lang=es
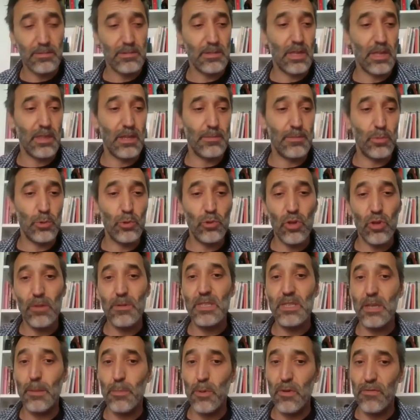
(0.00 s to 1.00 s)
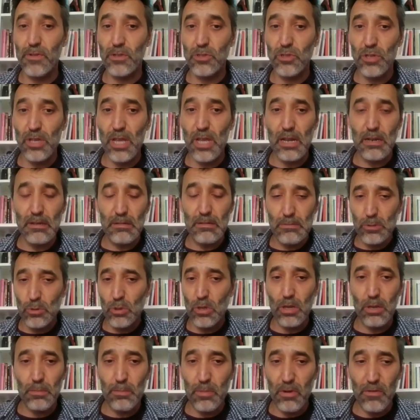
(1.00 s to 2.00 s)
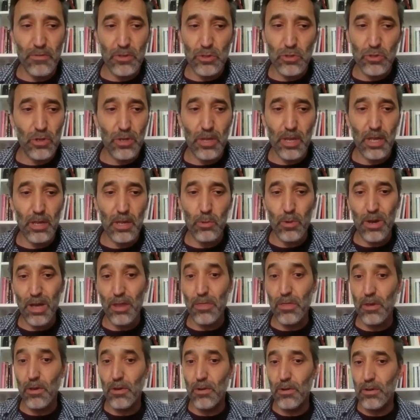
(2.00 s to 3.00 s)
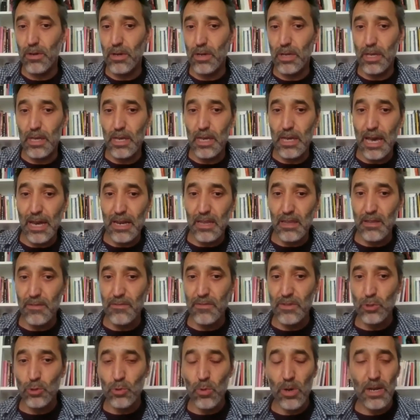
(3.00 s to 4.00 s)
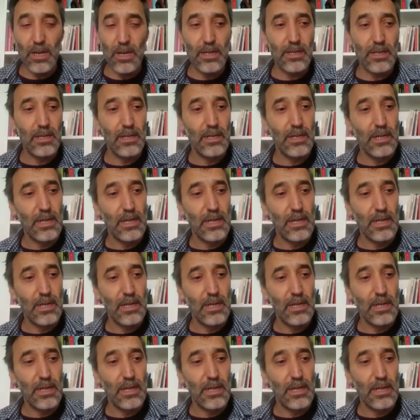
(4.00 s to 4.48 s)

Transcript: desde el punto de vista profesional, soy profesor de educación y artes visuales